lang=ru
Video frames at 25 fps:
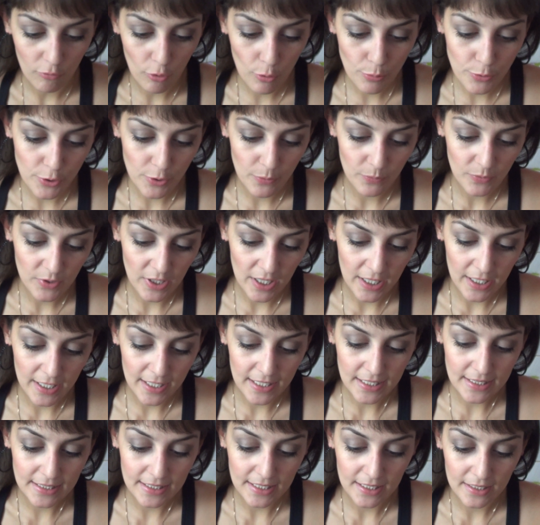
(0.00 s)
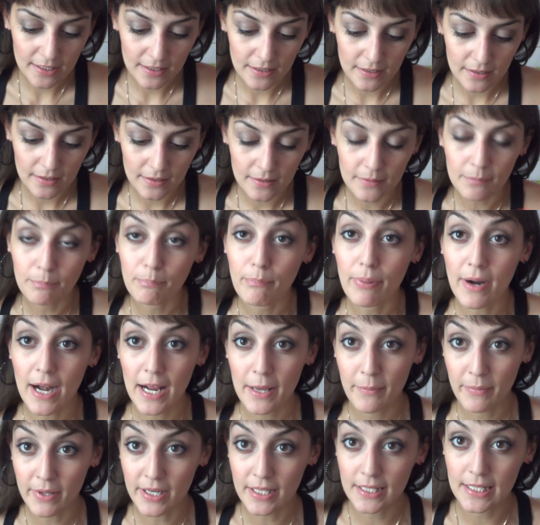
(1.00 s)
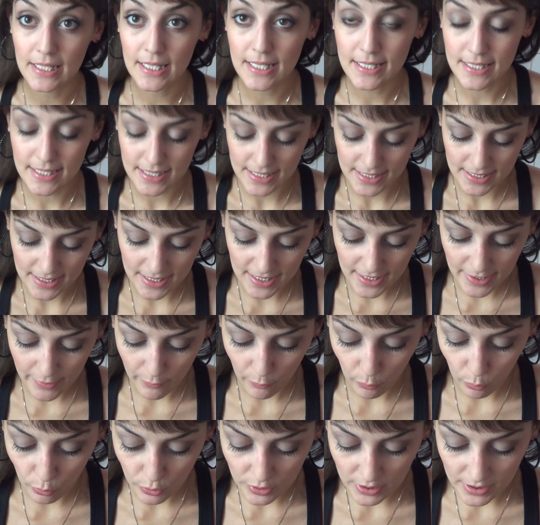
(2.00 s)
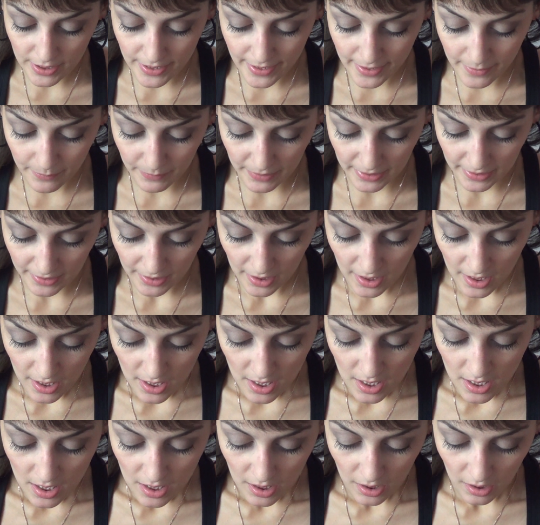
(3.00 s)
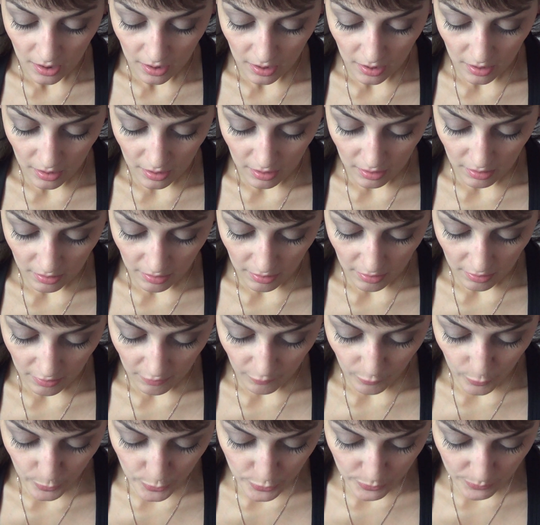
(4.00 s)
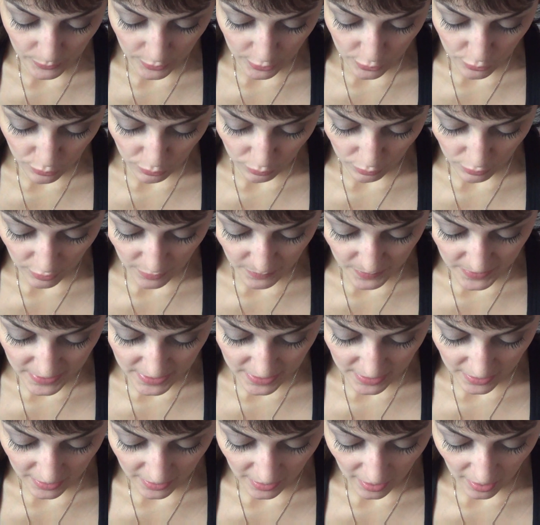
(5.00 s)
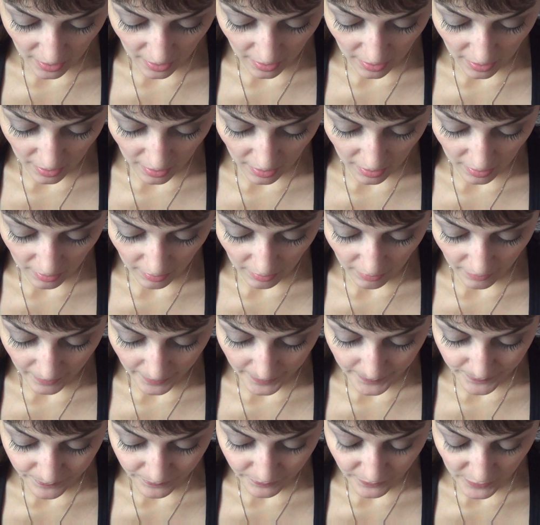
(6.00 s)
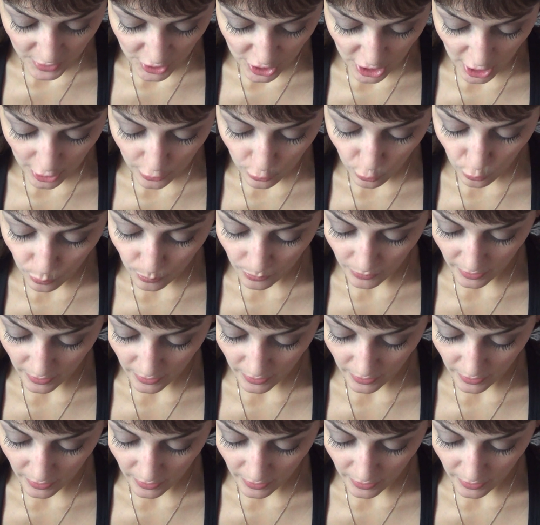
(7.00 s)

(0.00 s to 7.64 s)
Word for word: в общем-то, это праймер для теней от Rimmel. А, в общем-то, что тут написано? А, Shadow